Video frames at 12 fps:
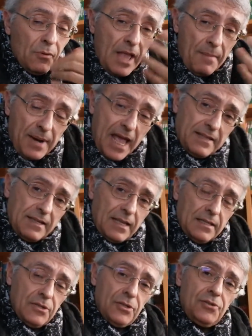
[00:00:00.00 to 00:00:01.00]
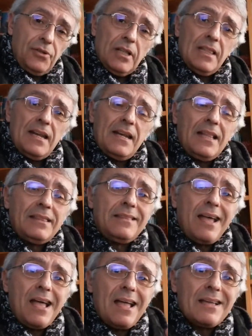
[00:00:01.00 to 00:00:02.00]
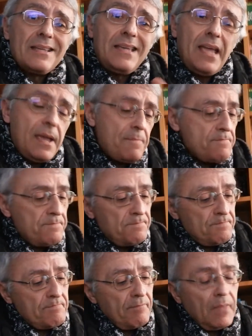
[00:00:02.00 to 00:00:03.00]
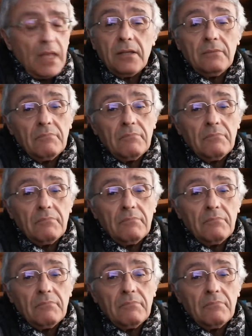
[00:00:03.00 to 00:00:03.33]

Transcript: una, pratica di gestione della realtà che mh,